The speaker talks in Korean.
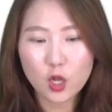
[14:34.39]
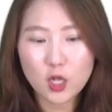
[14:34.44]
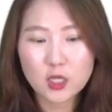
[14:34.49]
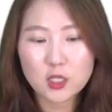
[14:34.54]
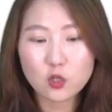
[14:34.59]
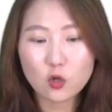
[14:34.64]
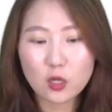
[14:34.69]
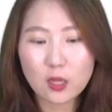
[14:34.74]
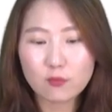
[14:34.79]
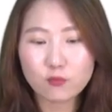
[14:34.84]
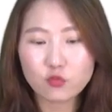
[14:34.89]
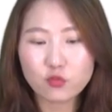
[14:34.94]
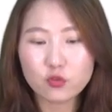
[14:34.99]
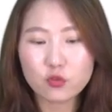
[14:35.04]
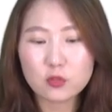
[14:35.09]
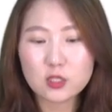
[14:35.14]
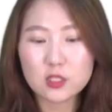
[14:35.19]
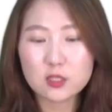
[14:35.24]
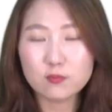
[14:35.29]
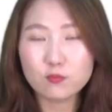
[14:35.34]
그렇게
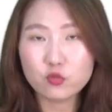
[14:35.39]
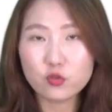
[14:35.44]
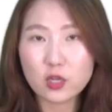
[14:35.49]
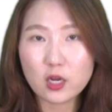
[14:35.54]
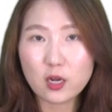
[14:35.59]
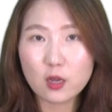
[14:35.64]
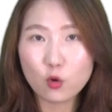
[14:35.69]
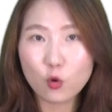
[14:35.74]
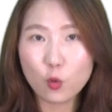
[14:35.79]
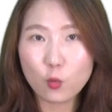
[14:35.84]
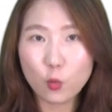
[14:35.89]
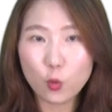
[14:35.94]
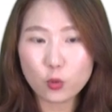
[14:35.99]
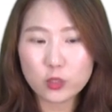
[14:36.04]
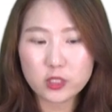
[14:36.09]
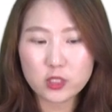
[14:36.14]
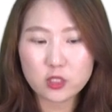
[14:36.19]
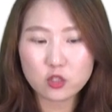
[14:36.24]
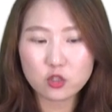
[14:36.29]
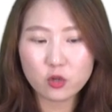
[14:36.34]
분, 지금 분계를 해놓은 거
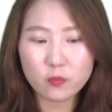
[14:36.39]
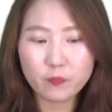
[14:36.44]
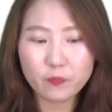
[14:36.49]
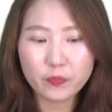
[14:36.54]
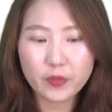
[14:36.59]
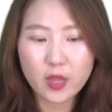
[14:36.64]
보이시죠?